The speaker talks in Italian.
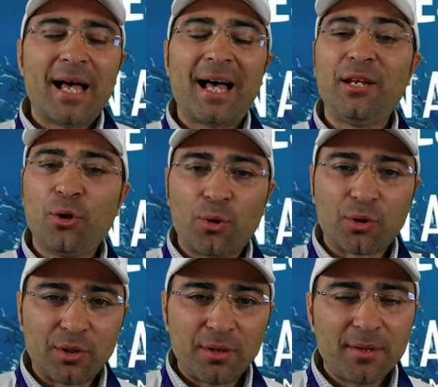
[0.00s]
al
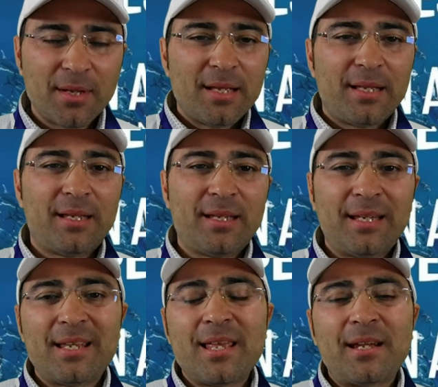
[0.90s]
nord e
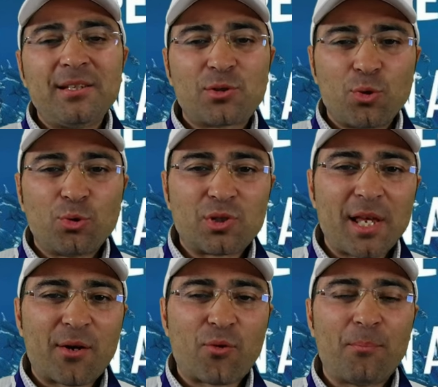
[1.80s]
negli anni scorsi
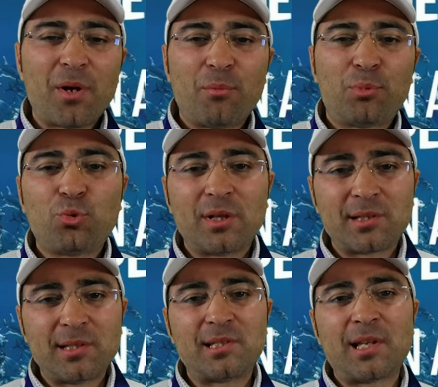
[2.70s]
ecco, abbiamo potuto
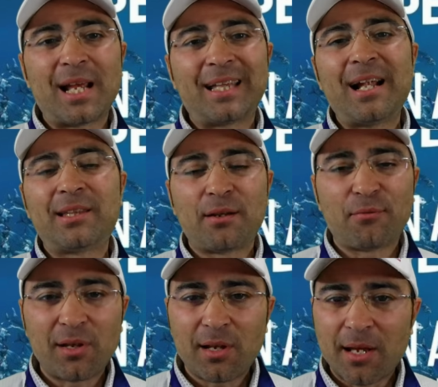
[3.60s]
assistere ad altre
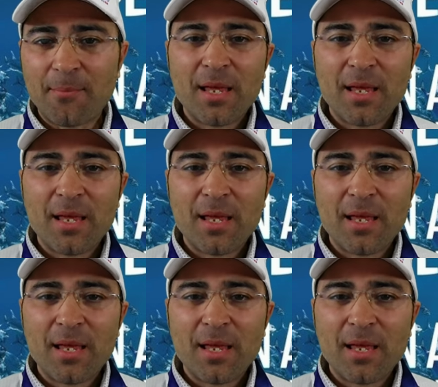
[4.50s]
fiere